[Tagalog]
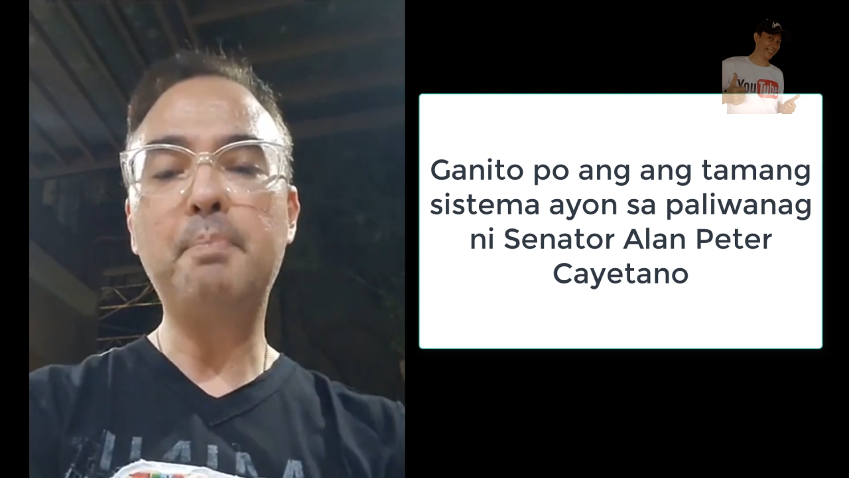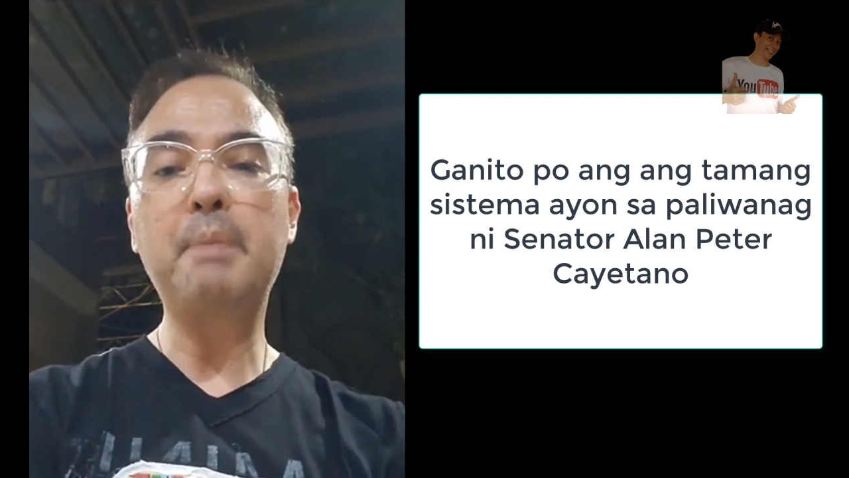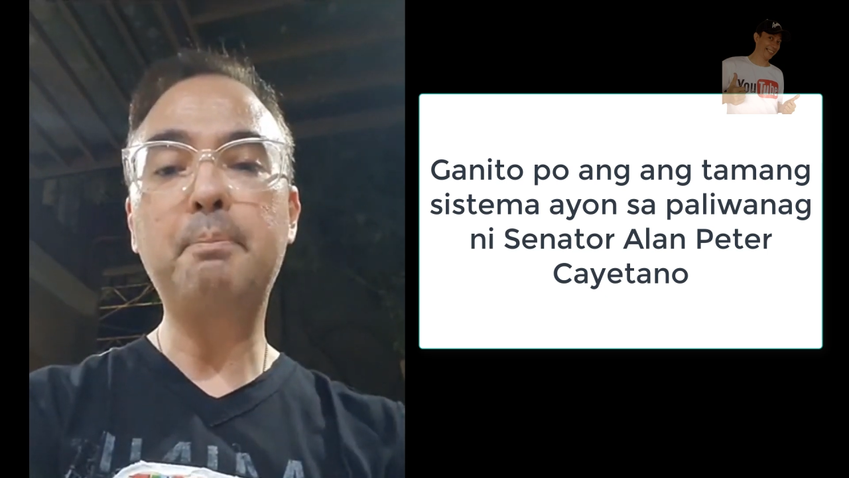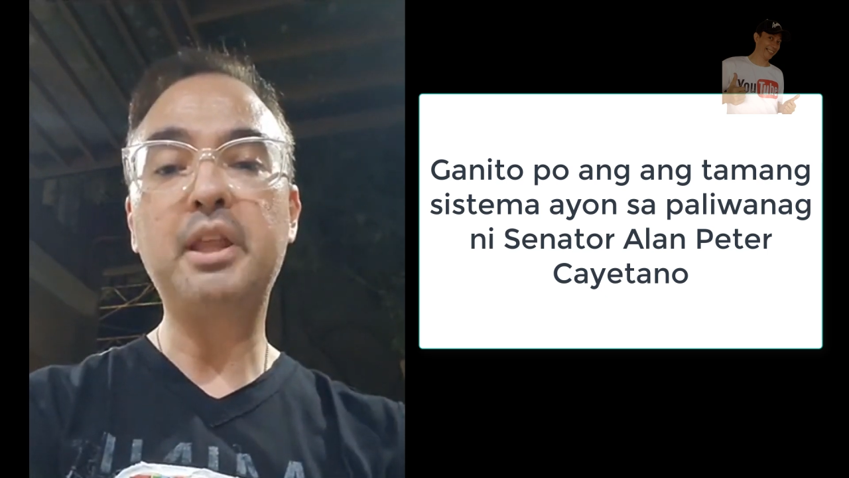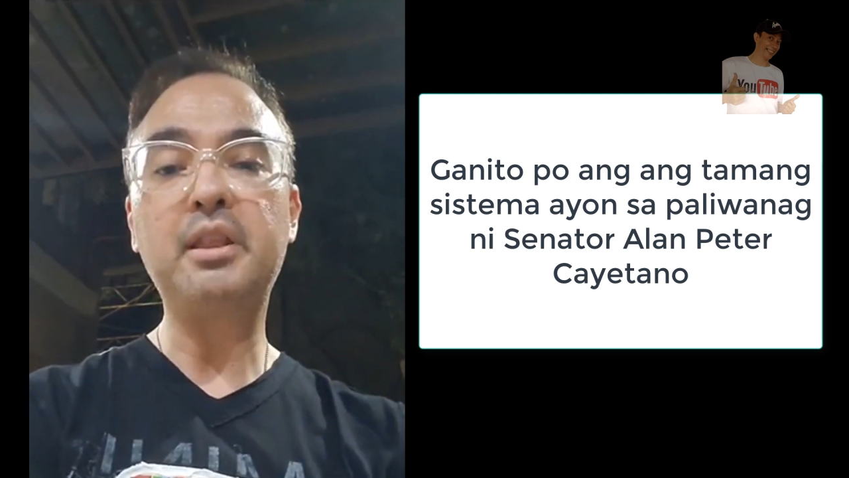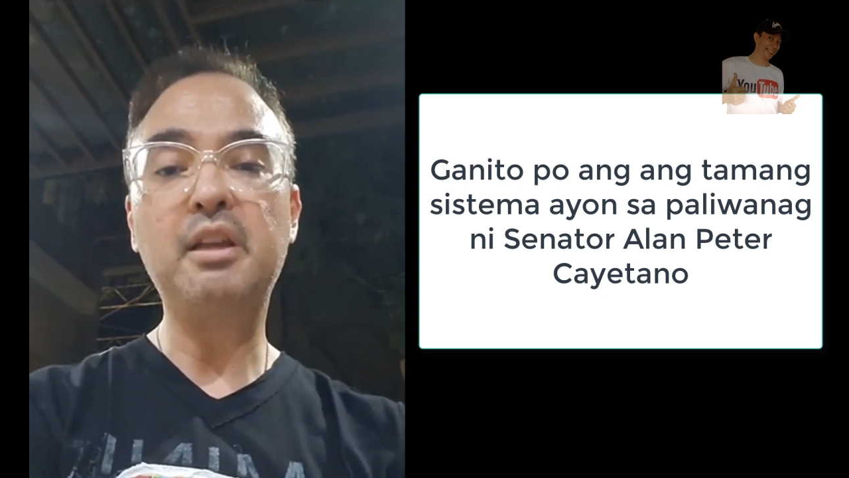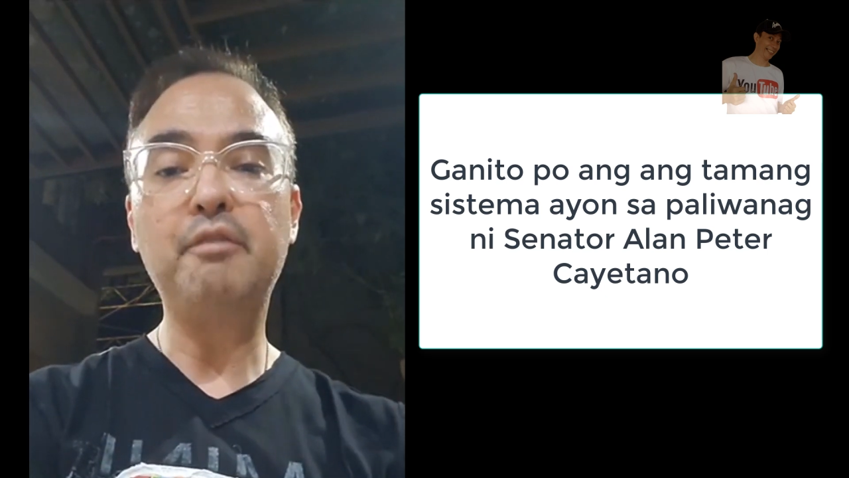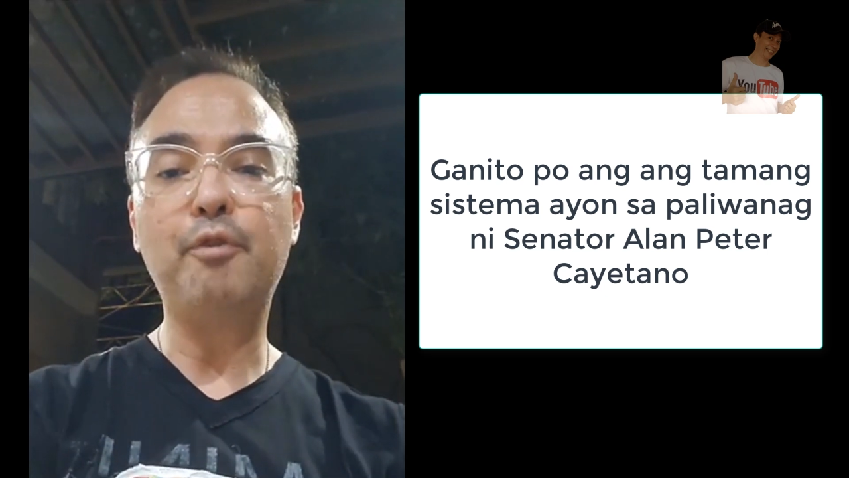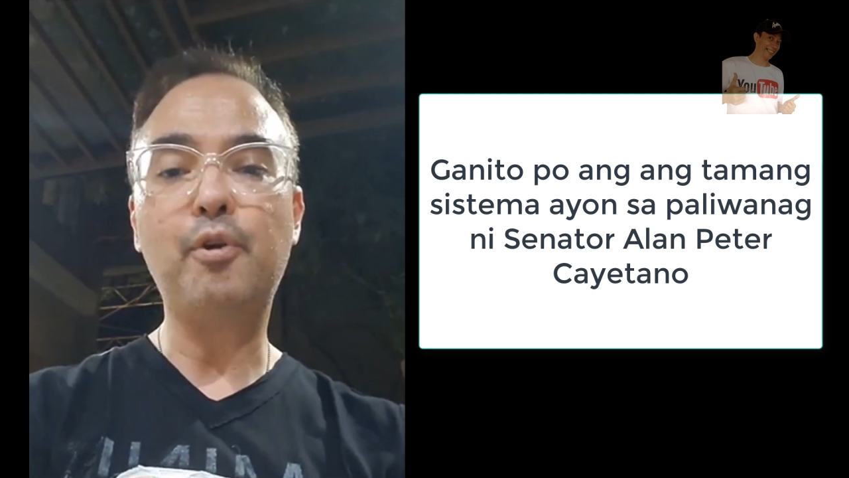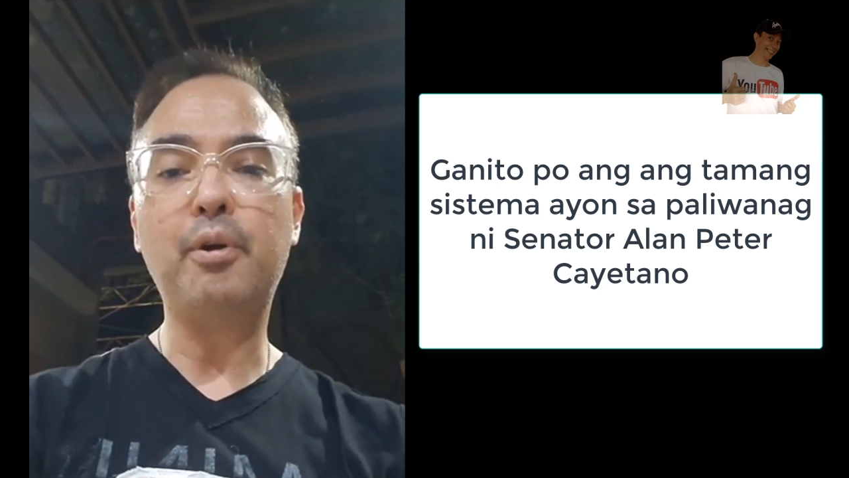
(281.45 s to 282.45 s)
pagprint ng
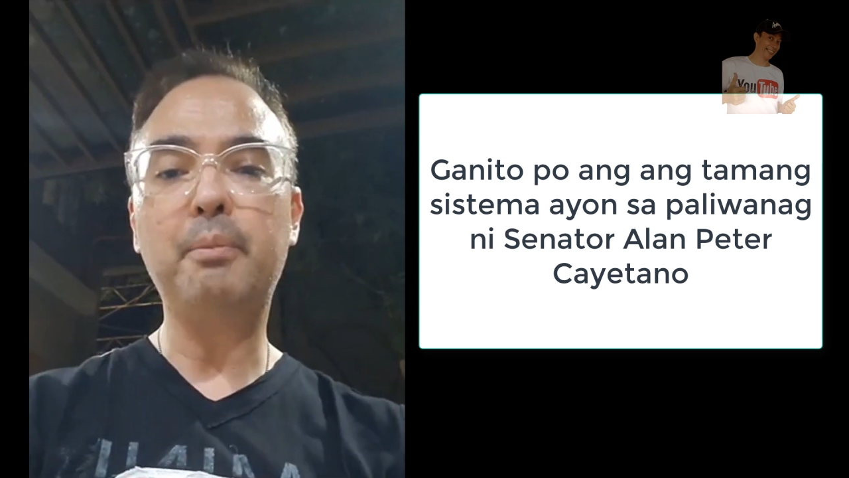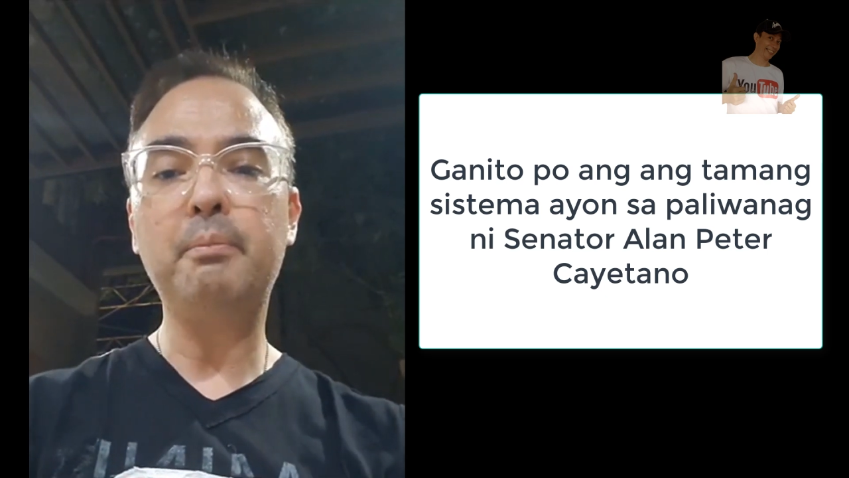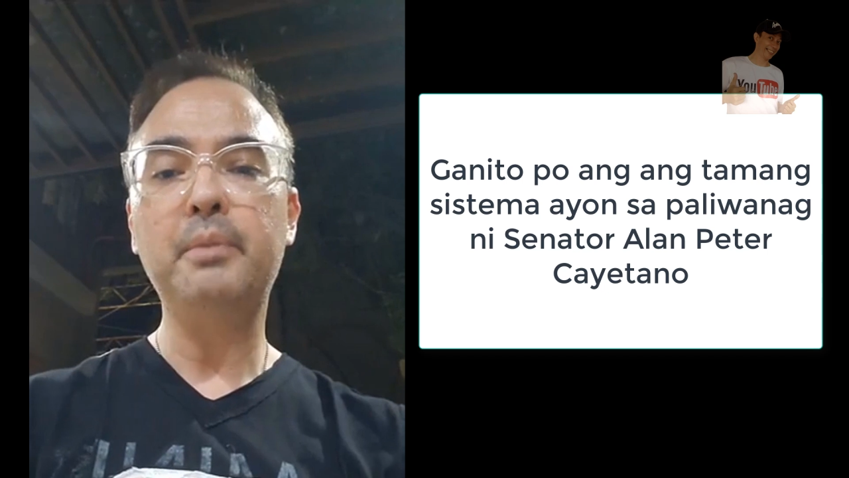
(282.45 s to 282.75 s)
form